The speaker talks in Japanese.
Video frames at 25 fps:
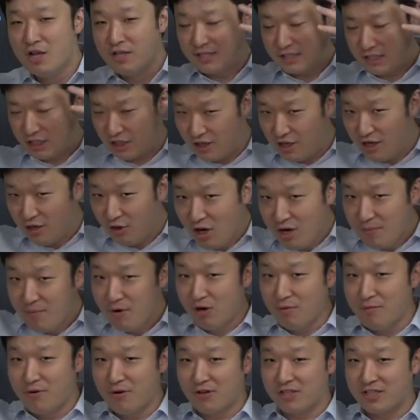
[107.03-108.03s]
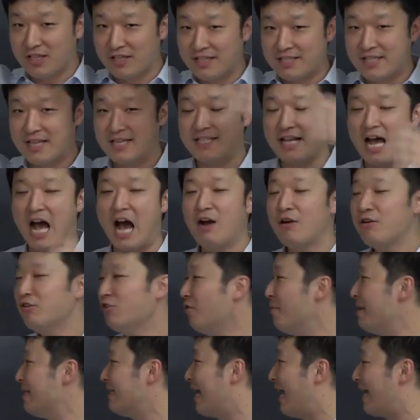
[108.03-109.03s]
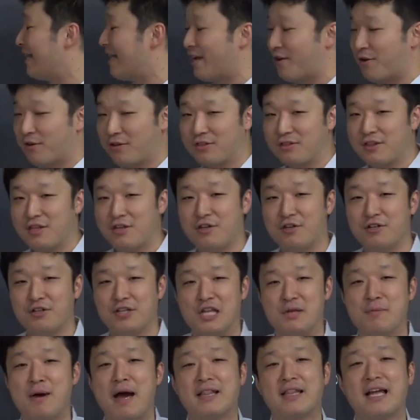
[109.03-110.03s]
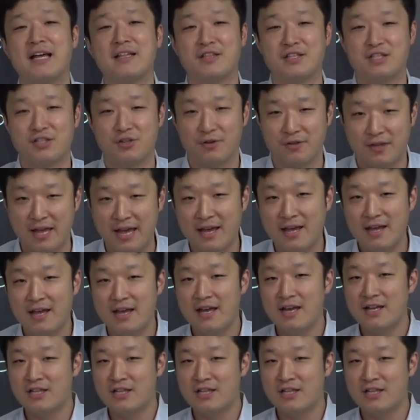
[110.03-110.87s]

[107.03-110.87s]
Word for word: すごいモコモコしてて、先生アフロみたいだよっていうふうに言われたんですよね。